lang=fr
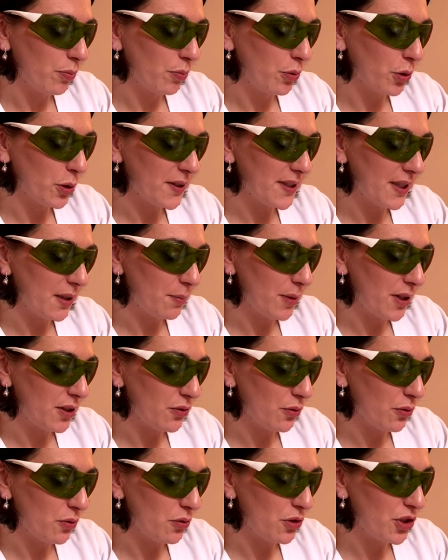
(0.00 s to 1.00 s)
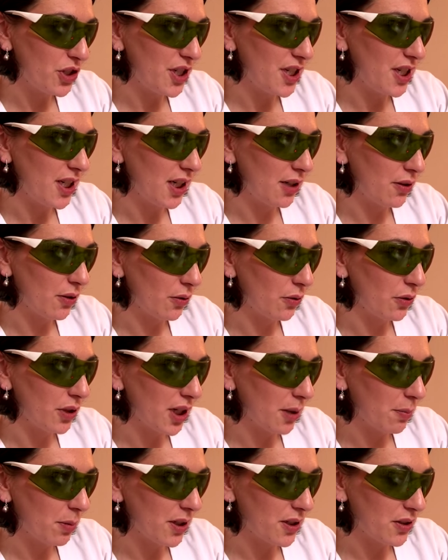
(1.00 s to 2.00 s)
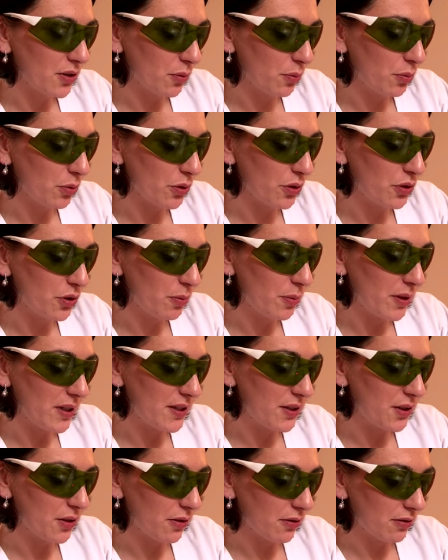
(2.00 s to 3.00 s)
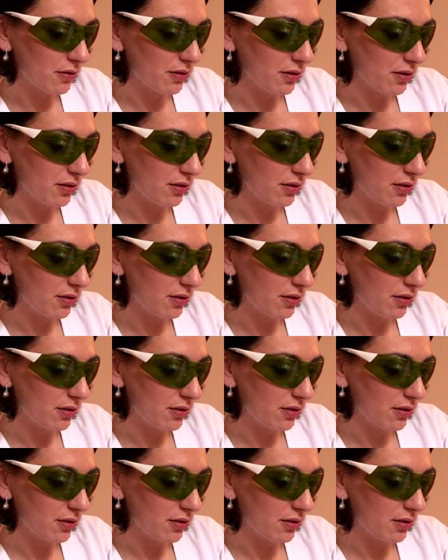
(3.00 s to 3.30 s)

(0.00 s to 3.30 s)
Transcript: Pour cette pathologie et dans le cas présent pour ce patient,